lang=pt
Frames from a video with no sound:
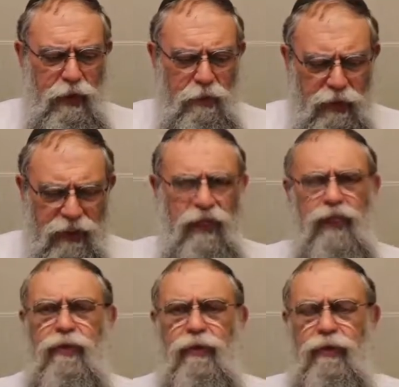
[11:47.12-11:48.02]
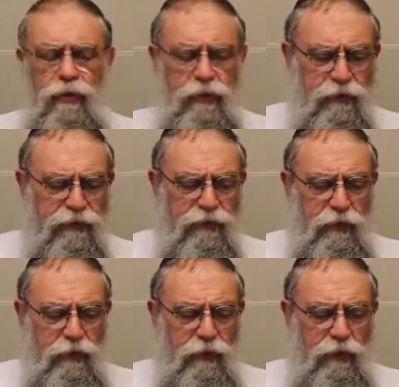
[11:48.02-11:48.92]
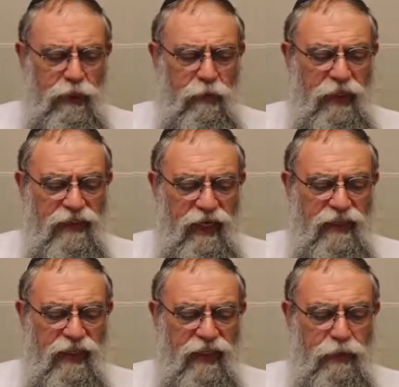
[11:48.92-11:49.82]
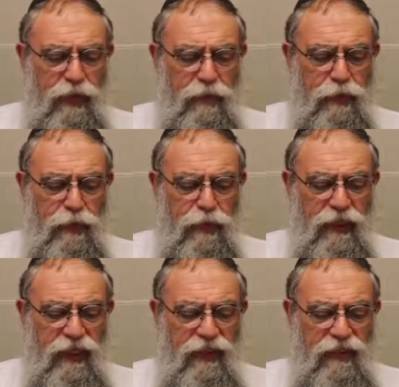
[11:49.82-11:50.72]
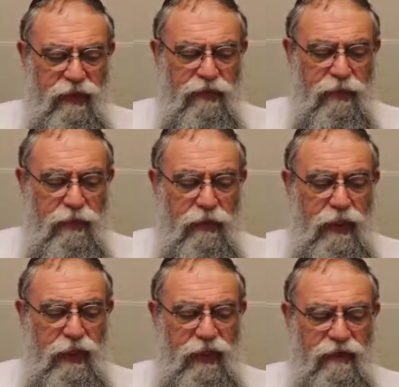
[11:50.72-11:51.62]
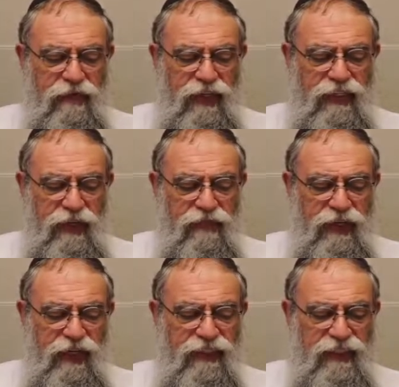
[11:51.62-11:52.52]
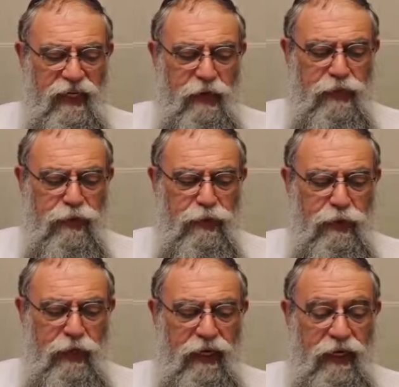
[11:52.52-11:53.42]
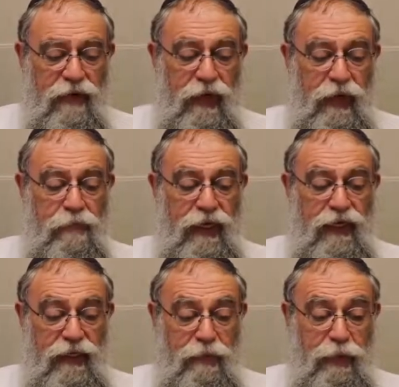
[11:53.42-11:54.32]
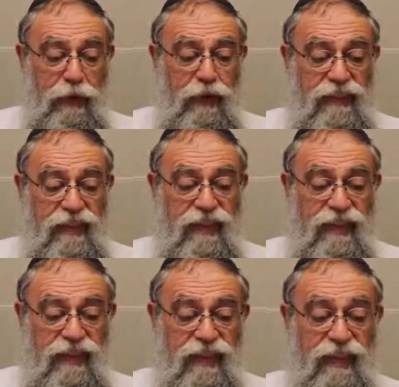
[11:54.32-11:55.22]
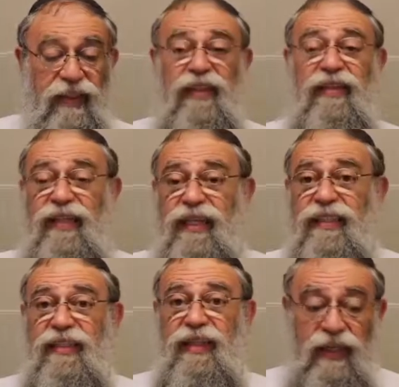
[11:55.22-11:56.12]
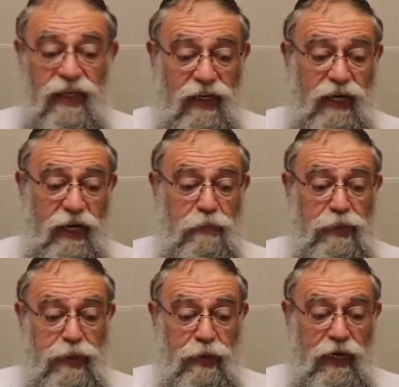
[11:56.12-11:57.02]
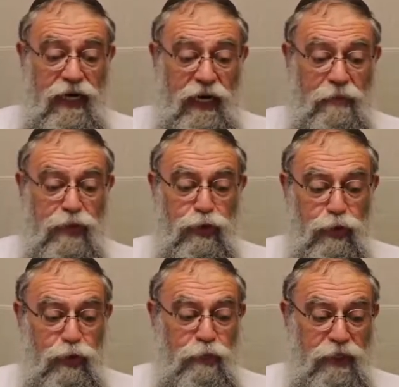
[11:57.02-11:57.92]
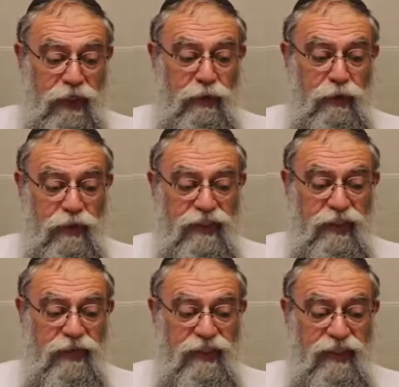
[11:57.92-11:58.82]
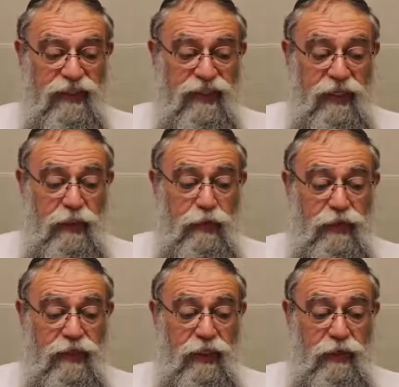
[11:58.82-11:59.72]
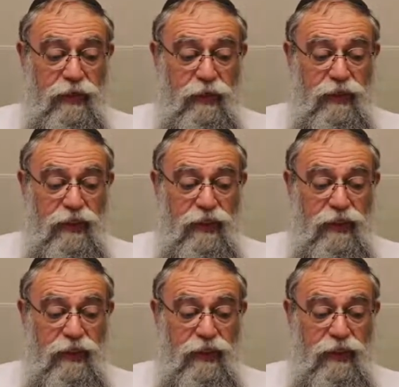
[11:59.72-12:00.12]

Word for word: porque isso, no fundo, é uma tática do impulso negativo que visa enfraquecer a pessoa para depois de se sentir triste, a pessoa acabe sucumbindo aos seus desejos. Deus nos